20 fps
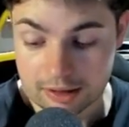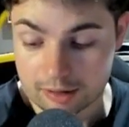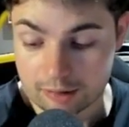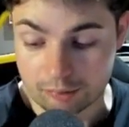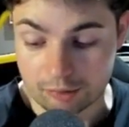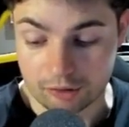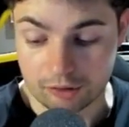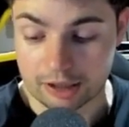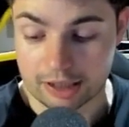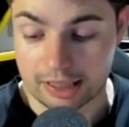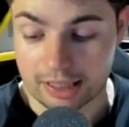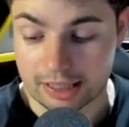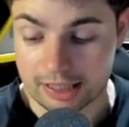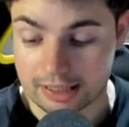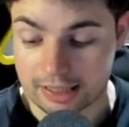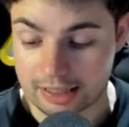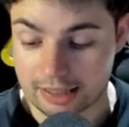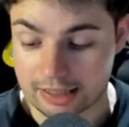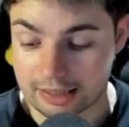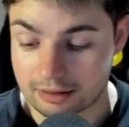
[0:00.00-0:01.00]
Porque ahí
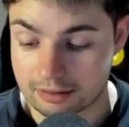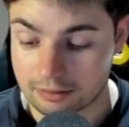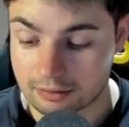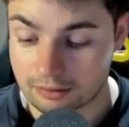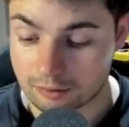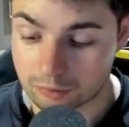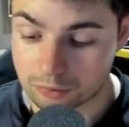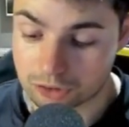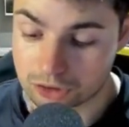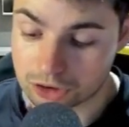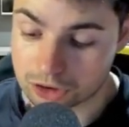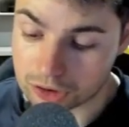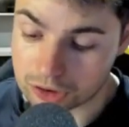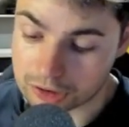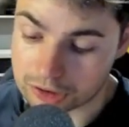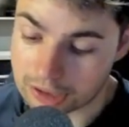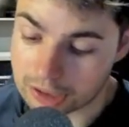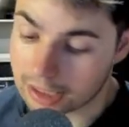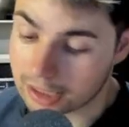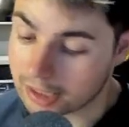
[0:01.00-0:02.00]
ha crecido mucho.
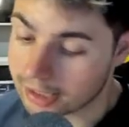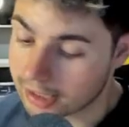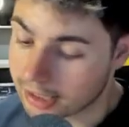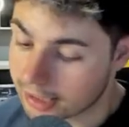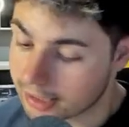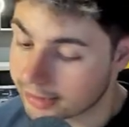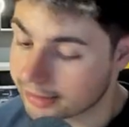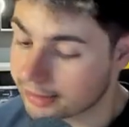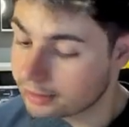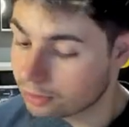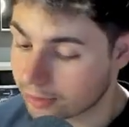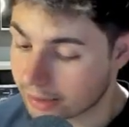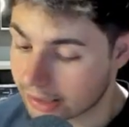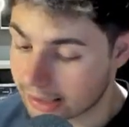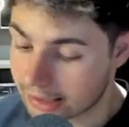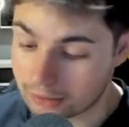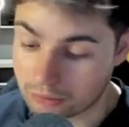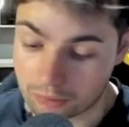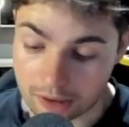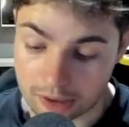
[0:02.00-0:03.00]
Ya en el Atlético
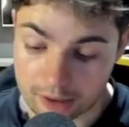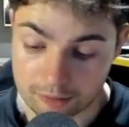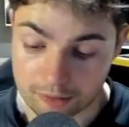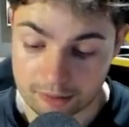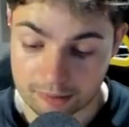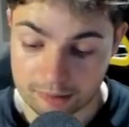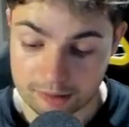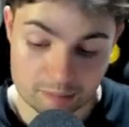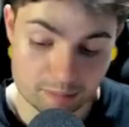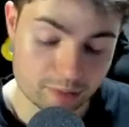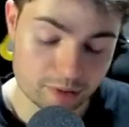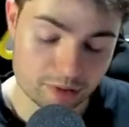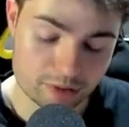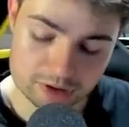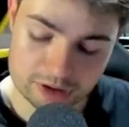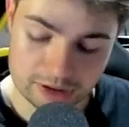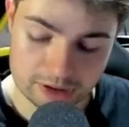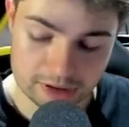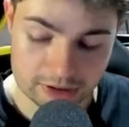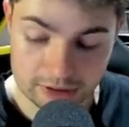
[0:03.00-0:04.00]
Madrid jugaba muy bien, pero es
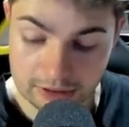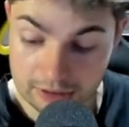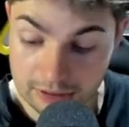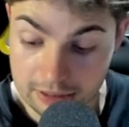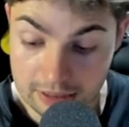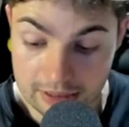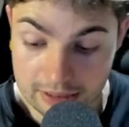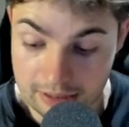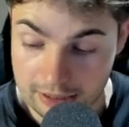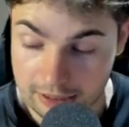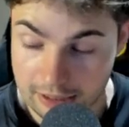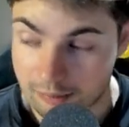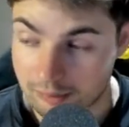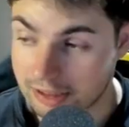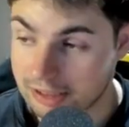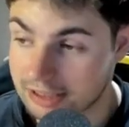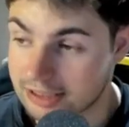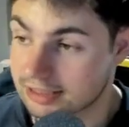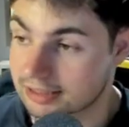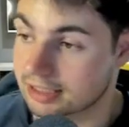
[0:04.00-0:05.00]
que en el
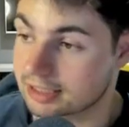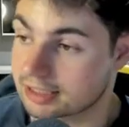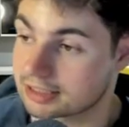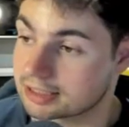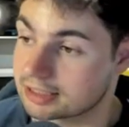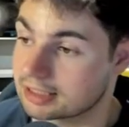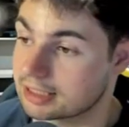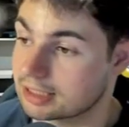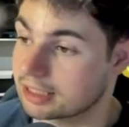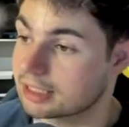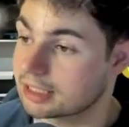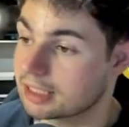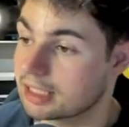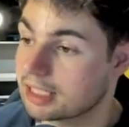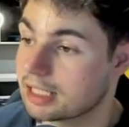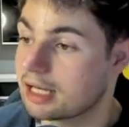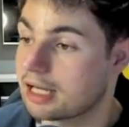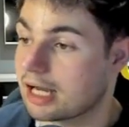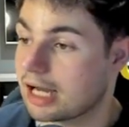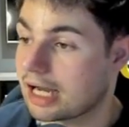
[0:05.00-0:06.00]
Manchester City
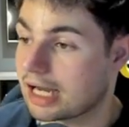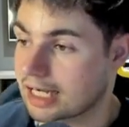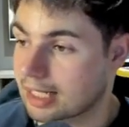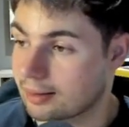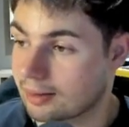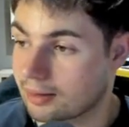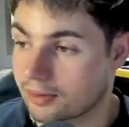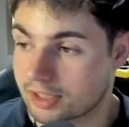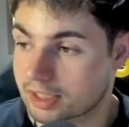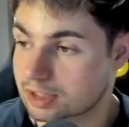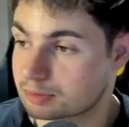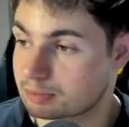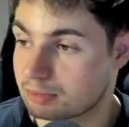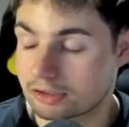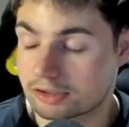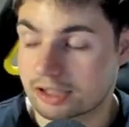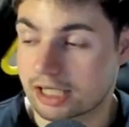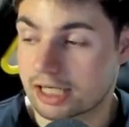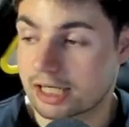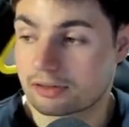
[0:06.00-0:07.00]
acabado de
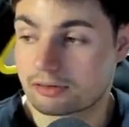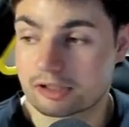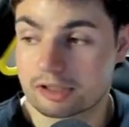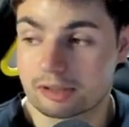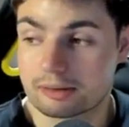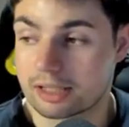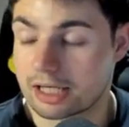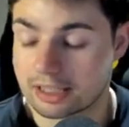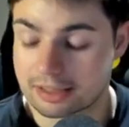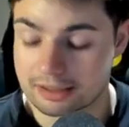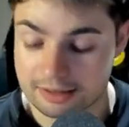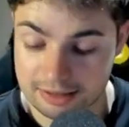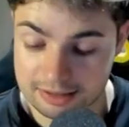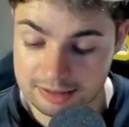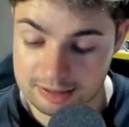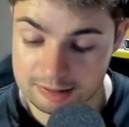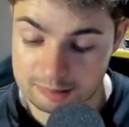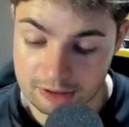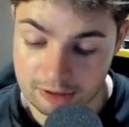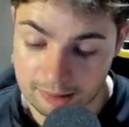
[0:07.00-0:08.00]
explotar a un nivel
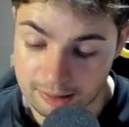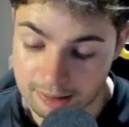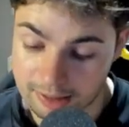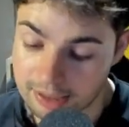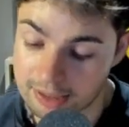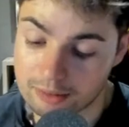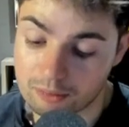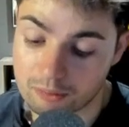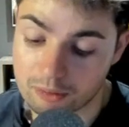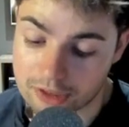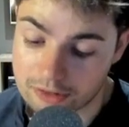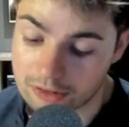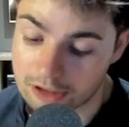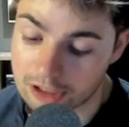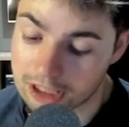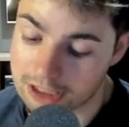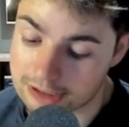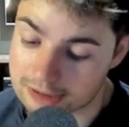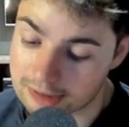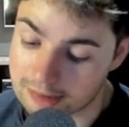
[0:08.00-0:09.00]
altísimo. La verdad que Guardiola
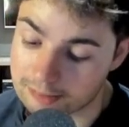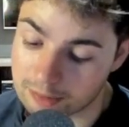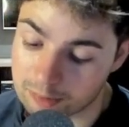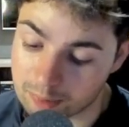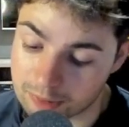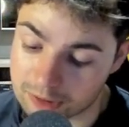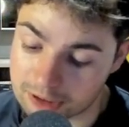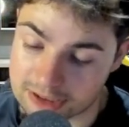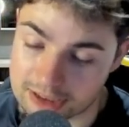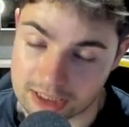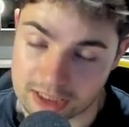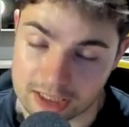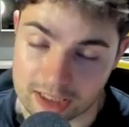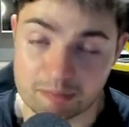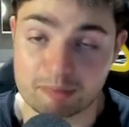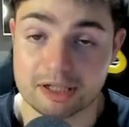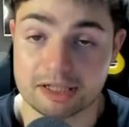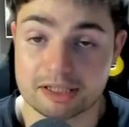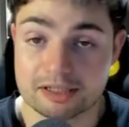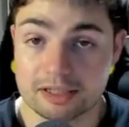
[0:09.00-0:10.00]
la sabió para sacar
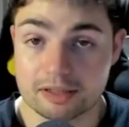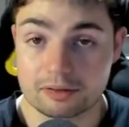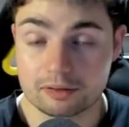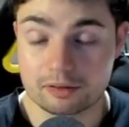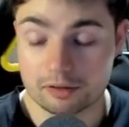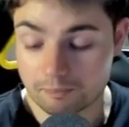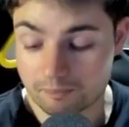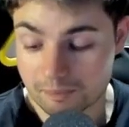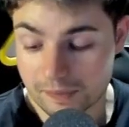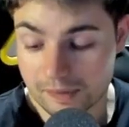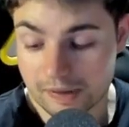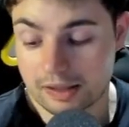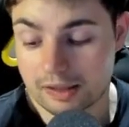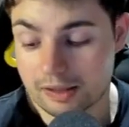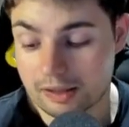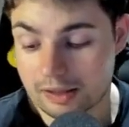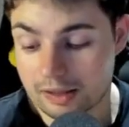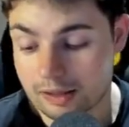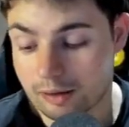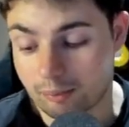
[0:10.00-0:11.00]
partido, ¿no?
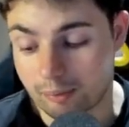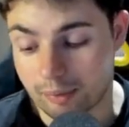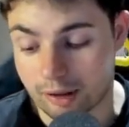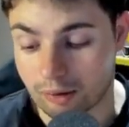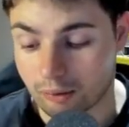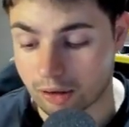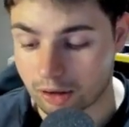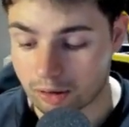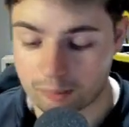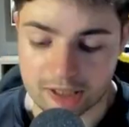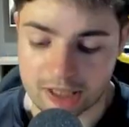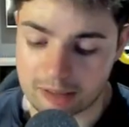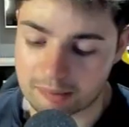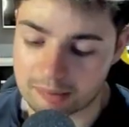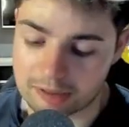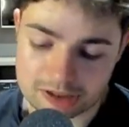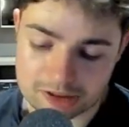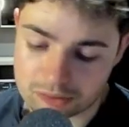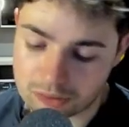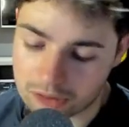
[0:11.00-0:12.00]
Pero bueno, para
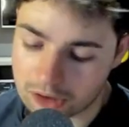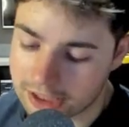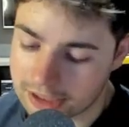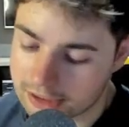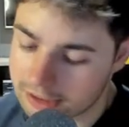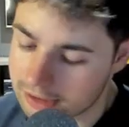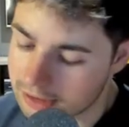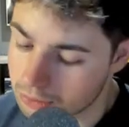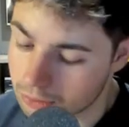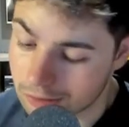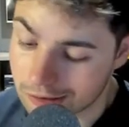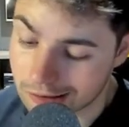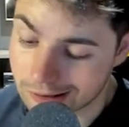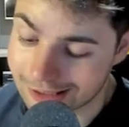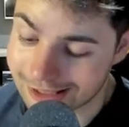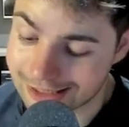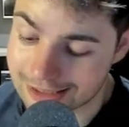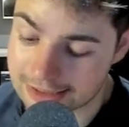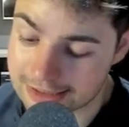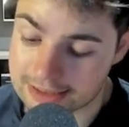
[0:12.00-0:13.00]
mí titular indiscutible
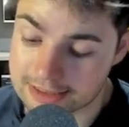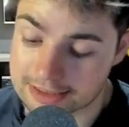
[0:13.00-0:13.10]
en esta